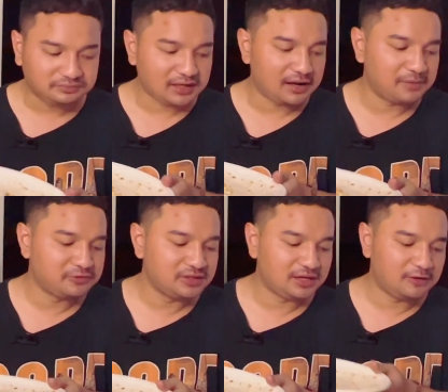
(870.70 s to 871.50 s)

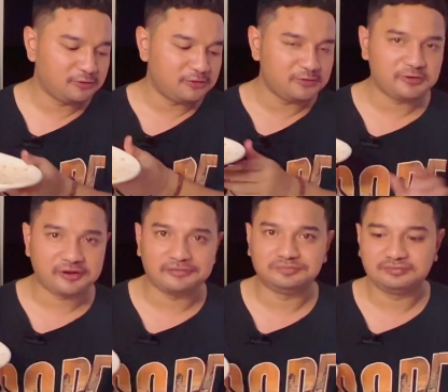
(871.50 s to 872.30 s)
Alhamdulillah lur
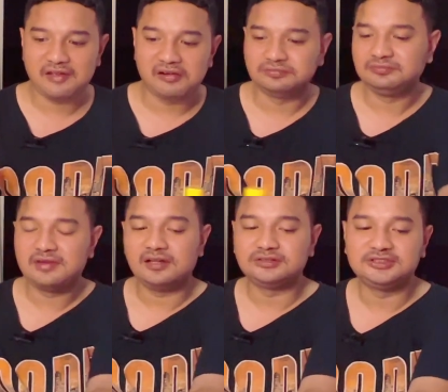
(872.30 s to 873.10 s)

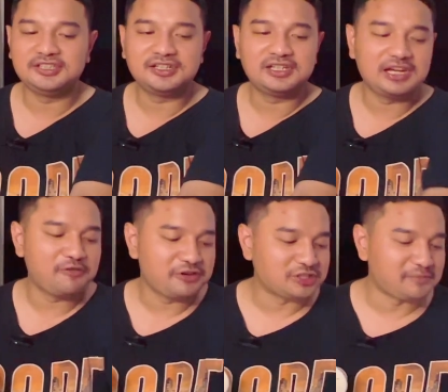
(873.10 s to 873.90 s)
seneng nek
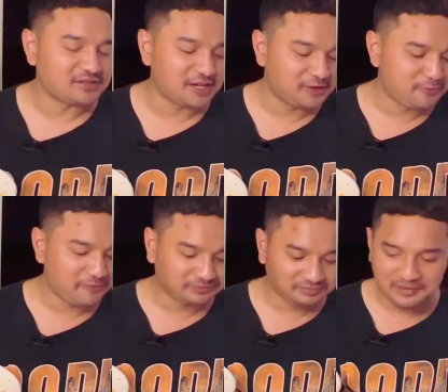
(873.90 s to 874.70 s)
wong iso masak iku
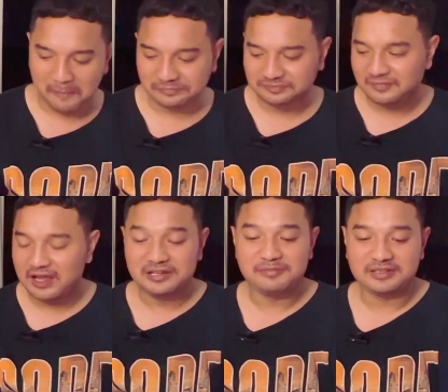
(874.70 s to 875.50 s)

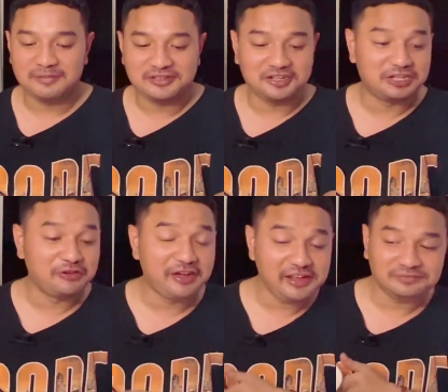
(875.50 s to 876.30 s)
masa masak
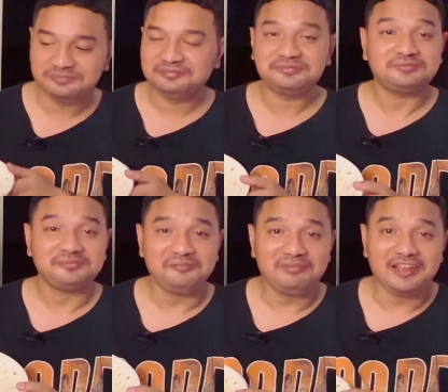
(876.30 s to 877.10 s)
dhewe
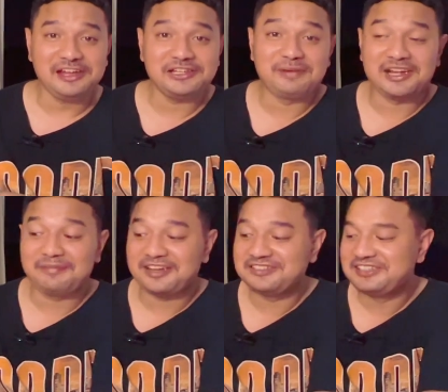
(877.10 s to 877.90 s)

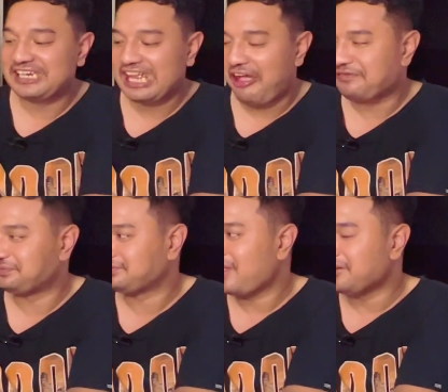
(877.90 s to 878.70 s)
dimakan-makan sendiri
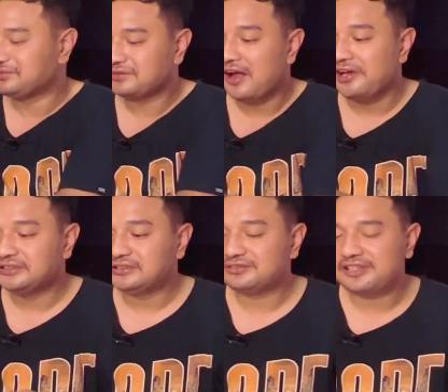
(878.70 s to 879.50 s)

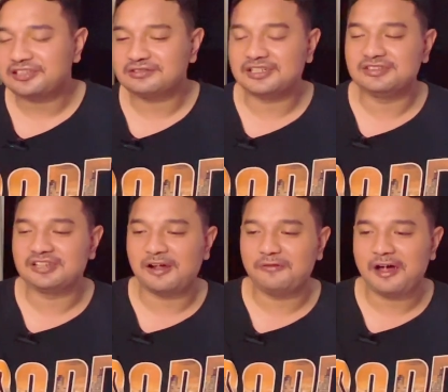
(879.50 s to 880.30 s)
next
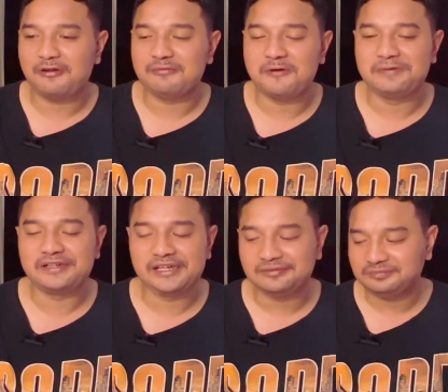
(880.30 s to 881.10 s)
insya Allah aku mau
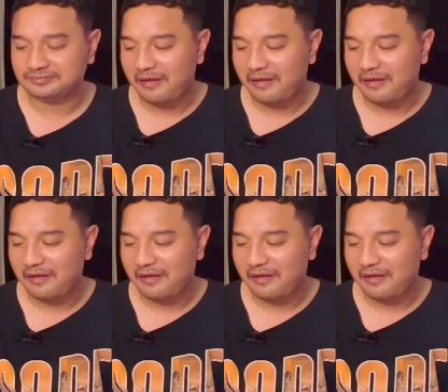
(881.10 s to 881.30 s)
bikin